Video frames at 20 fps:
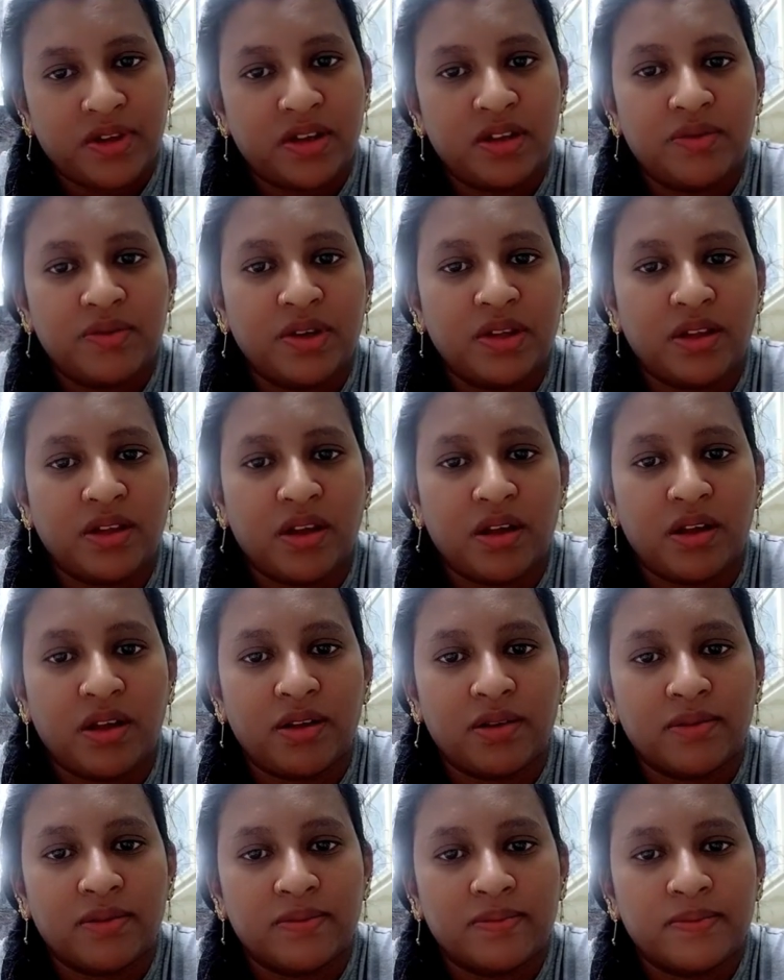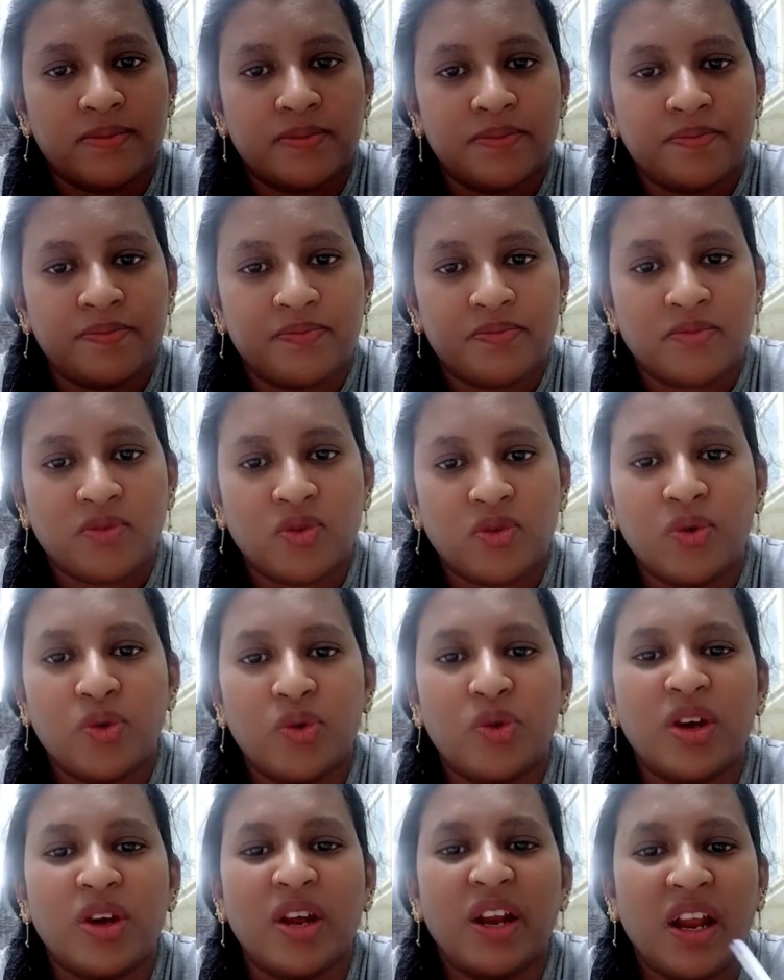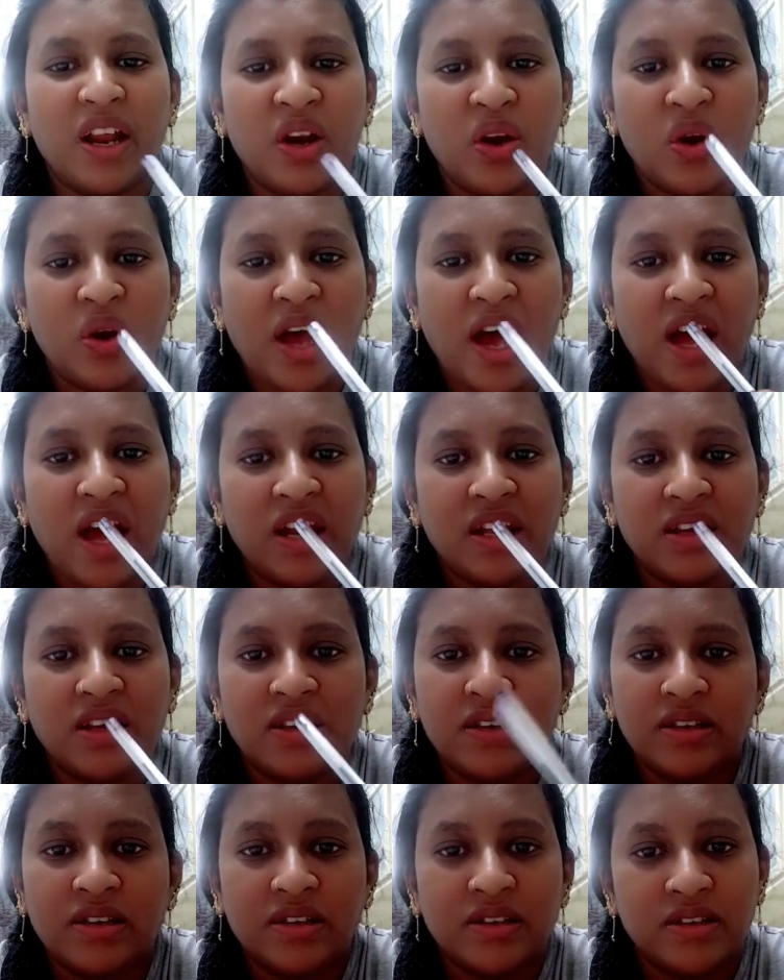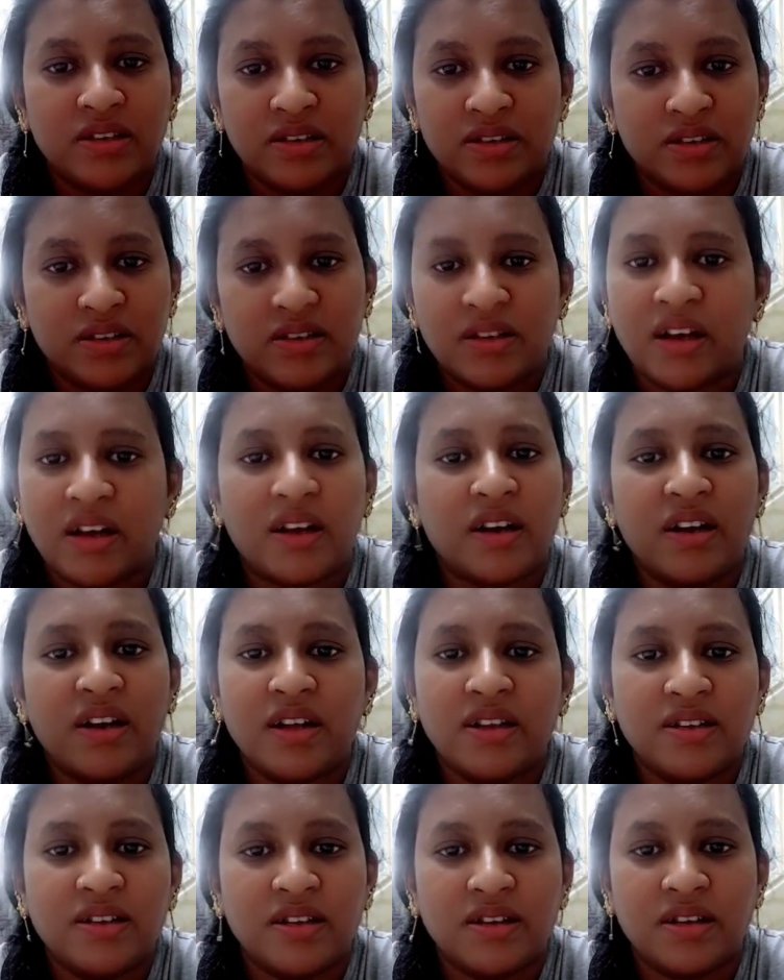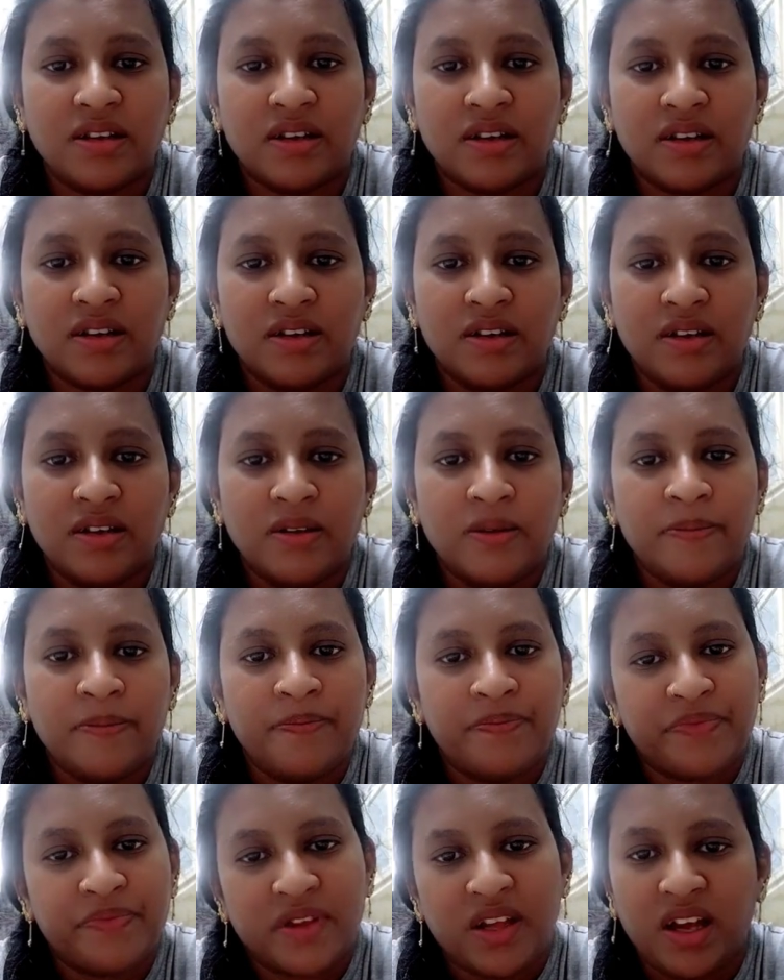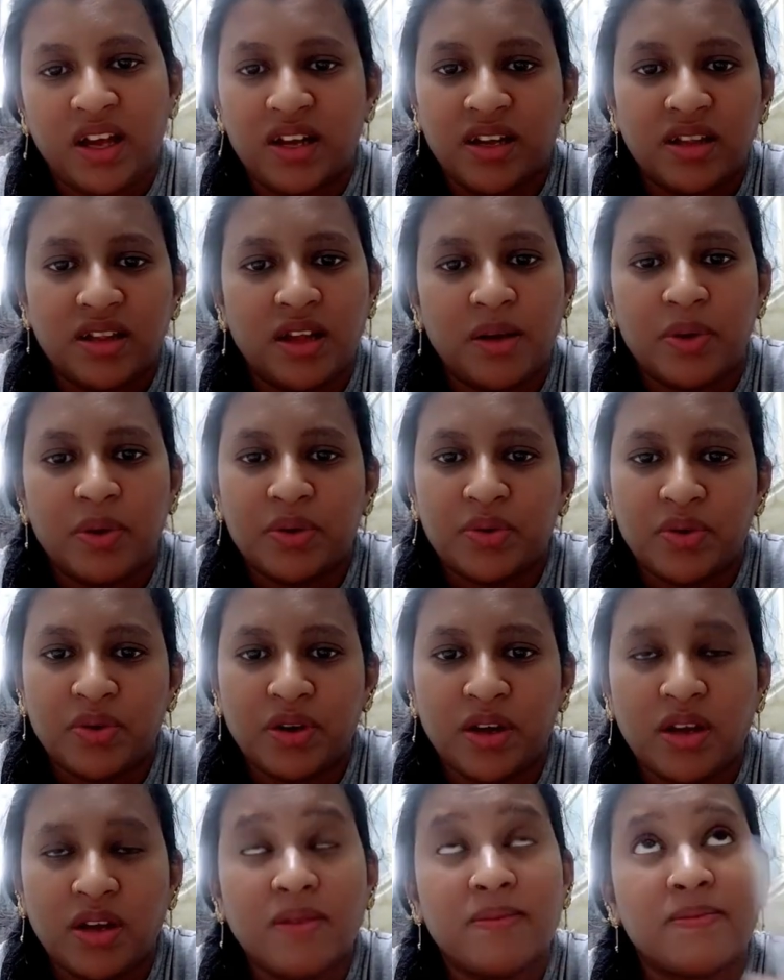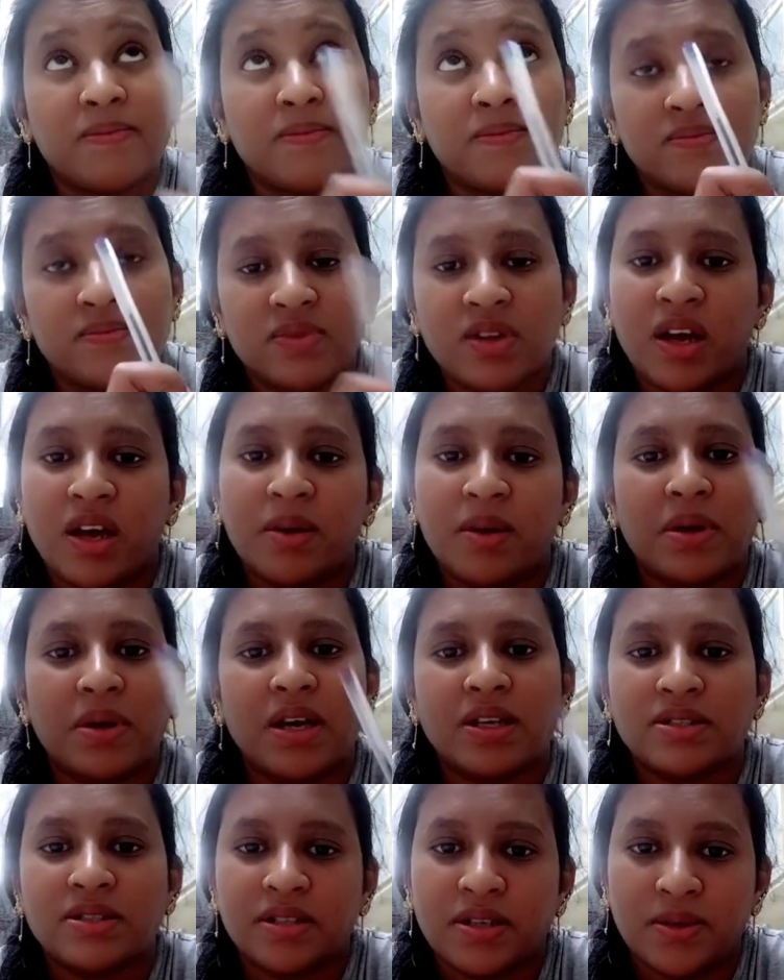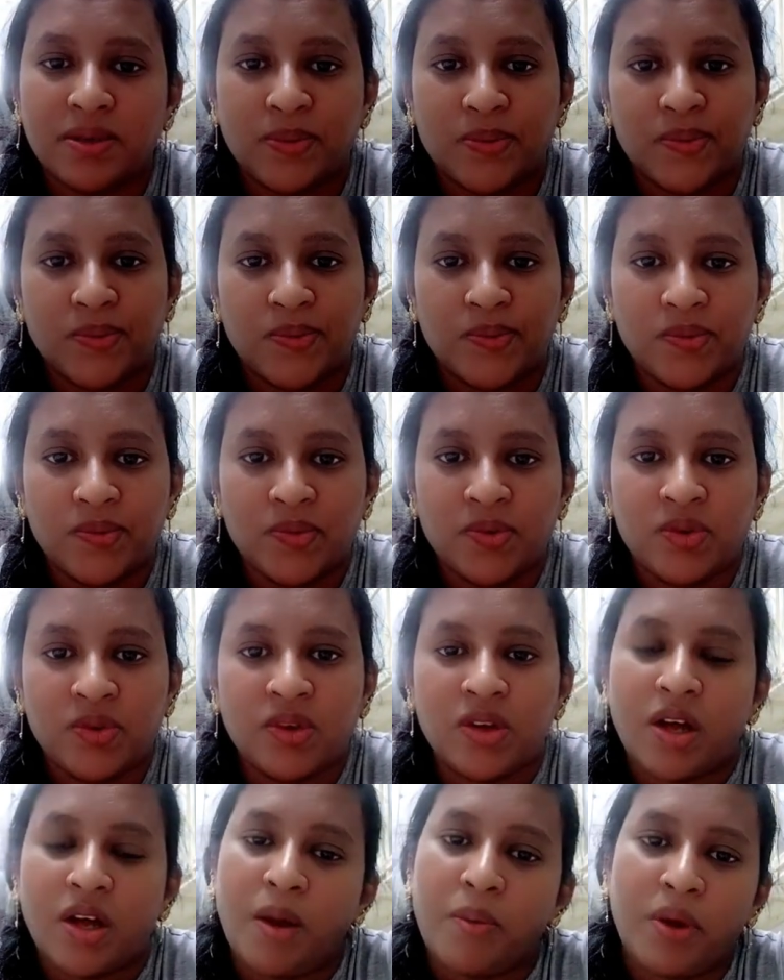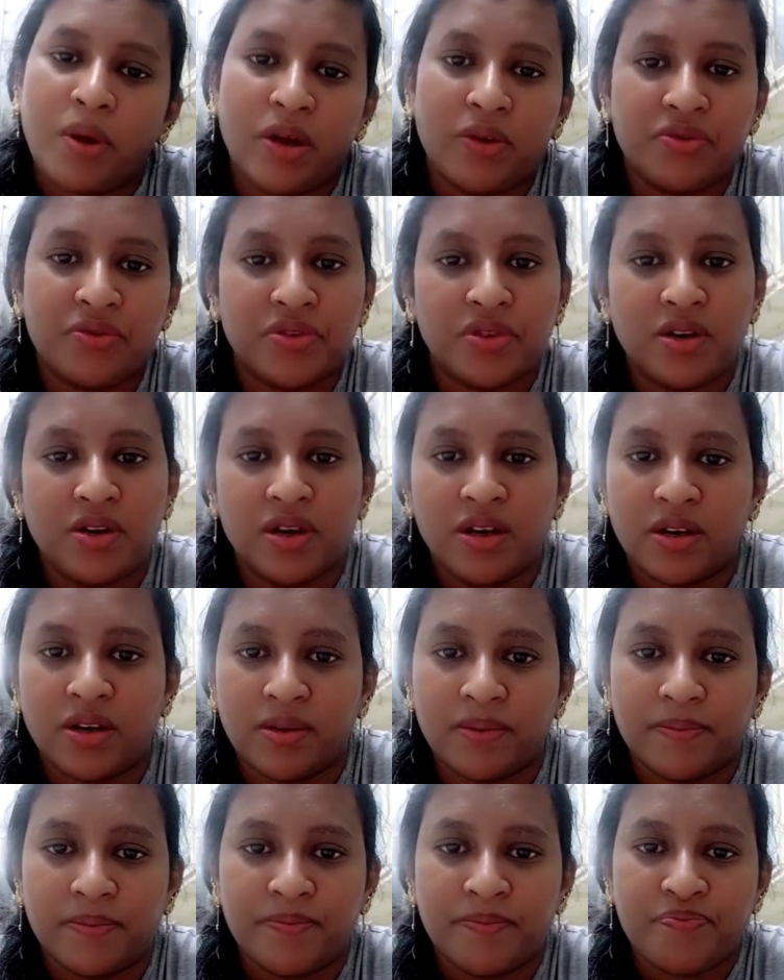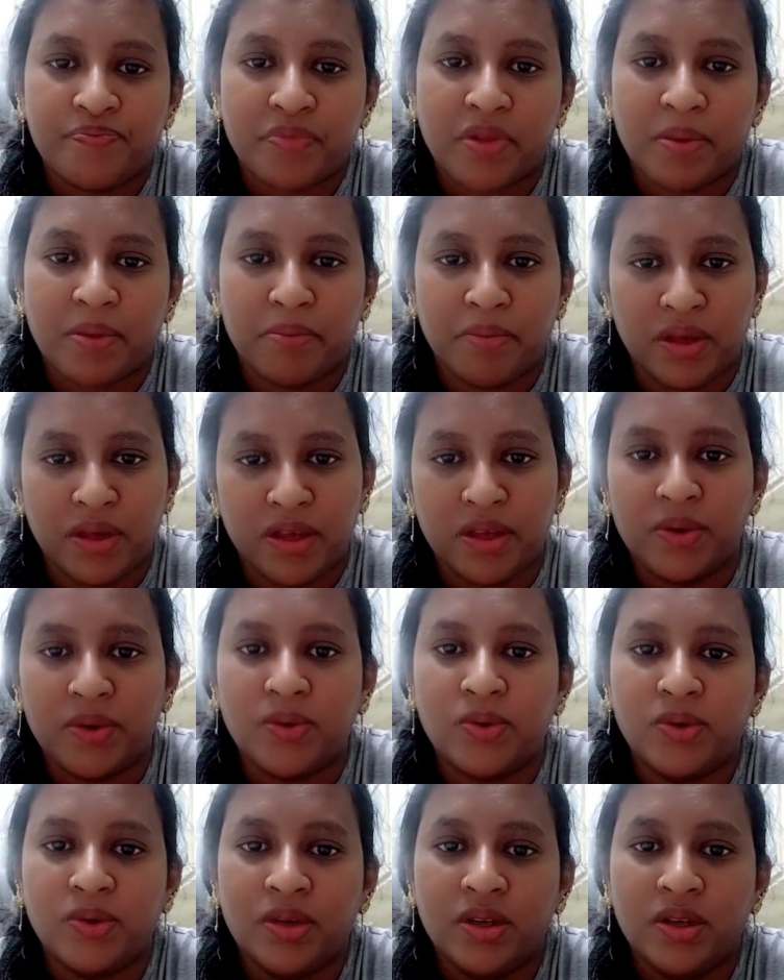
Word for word: అర్థమైందా ఊరికనే నాలుగుకి అరం లేదు కదా అని వేద్దాం అనుకుంటే కర్మ రాస్తాడు అప్పుడు అనువిద్దురు కానీ మీరు